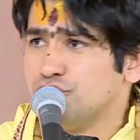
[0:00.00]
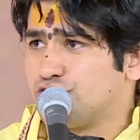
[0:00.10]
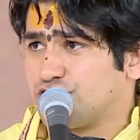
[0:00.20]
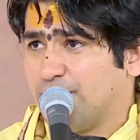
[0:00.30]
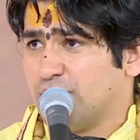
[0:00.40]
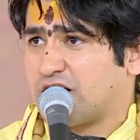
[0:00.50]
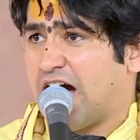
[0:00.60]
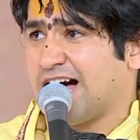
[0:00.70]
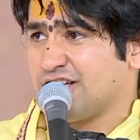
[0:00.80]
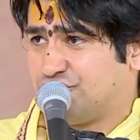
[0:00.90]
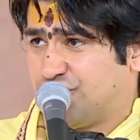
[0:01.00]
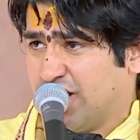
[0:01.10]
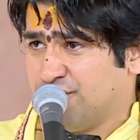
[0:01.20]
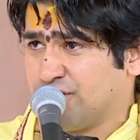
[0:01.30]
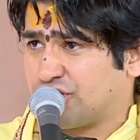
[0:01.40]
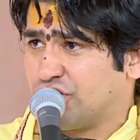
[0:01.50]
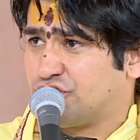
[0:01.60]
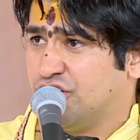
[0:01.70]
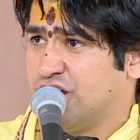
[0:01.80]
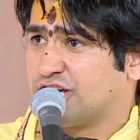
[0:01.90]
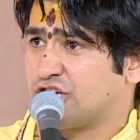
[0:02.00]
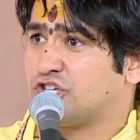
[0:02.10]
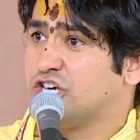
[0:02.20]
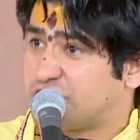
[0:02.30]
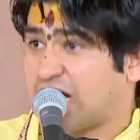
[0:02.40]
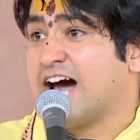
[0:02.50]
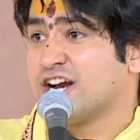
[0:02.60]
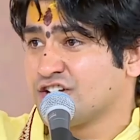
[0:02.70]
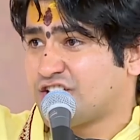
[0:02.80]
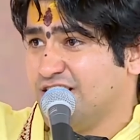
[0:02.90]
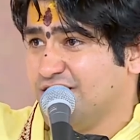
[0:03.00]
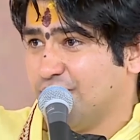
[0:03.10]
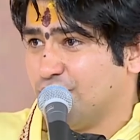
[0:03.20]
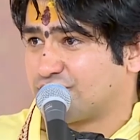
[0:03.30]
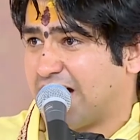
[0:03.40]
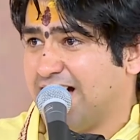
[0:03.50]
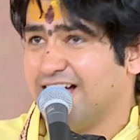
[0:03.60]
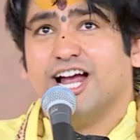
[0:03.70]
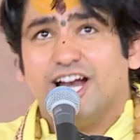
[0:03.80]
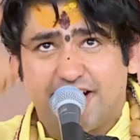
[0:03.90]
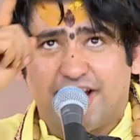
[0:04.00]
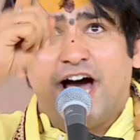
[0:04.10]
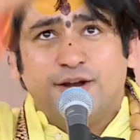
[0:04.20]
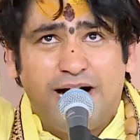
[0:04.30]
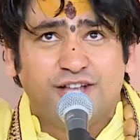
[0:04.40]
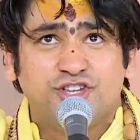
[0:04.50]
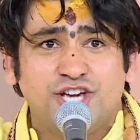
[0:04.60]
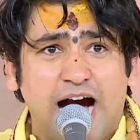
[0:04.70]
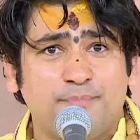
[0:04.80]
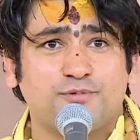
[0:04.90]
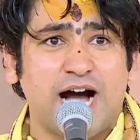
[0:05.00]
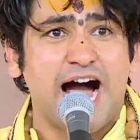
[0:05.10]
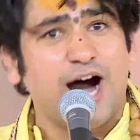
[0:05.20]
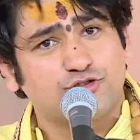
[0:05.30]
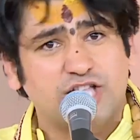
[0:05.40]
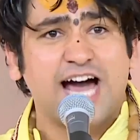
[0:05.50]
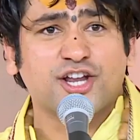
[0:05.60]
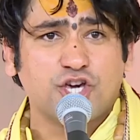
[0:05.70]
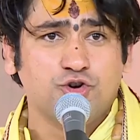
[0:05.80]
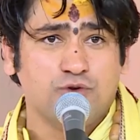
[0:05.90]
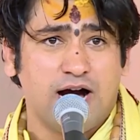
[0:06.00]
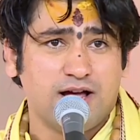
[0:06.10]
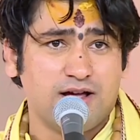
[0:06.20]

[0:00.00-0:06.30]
सबका जन्म किसी ना किसी कारण के लिए होता है लेकिन हनुमान जी आपका अवतार क्यों हुआ